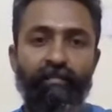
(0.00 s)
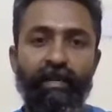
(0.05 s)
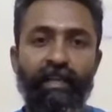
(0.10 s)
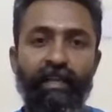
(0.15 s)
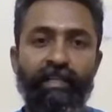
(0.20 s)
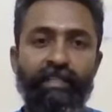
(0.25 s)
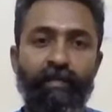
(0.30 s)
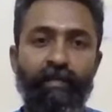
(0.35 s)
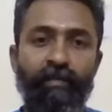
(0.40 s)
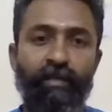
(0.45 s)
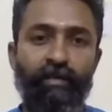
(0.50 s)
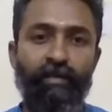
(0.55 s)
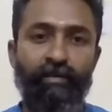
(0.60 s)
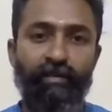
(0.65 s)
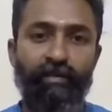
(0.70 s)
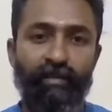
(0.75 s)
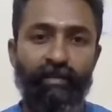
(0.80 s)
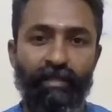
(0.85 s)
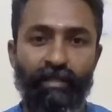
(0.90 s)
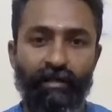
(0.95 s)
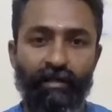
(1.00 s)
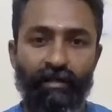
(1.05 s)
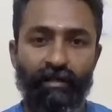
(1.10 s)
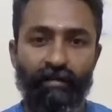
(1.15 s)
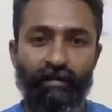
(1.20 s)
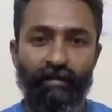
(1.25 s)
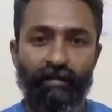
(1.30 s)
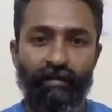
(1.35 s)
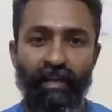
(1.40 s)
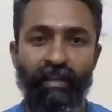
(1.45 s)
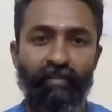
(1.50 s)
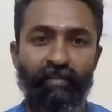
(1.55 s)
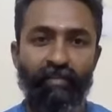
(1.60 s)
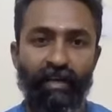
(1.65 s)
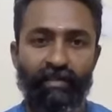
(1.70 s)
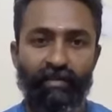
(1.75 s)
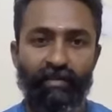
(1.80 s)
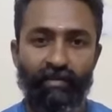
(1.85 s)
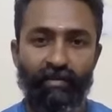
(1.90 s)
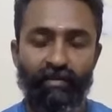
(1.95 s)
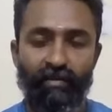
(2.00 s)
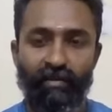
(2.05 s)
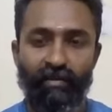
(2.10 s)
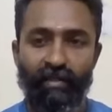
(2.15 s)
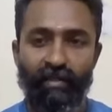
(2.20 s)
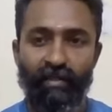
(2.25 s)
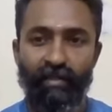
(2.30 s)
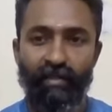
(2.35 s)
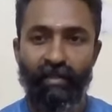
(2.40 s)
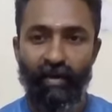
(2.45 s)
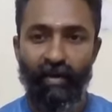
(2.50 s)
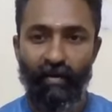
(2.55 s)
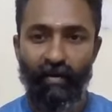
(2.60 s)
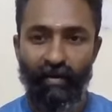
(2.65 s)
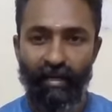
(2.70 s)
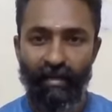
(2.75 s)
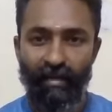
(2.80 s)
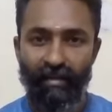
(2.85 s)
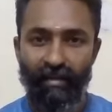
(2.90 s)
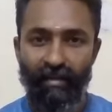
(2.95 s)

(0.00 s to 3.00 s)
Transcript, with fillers: మళ్ళీ చెమట వస్తుంది మళ్ళీ వాసన వస్తుంది అవునా